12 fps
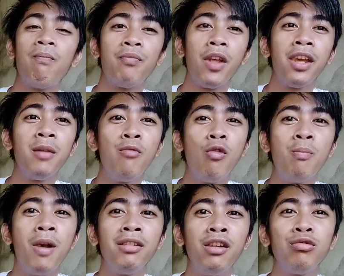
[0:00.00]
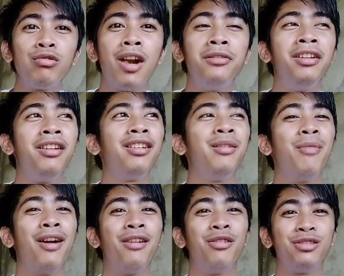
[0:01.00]
Naging mukbang na yung channel natin
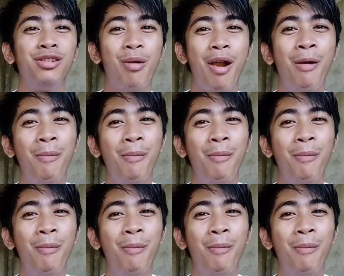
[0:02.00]
mga lods, di ba?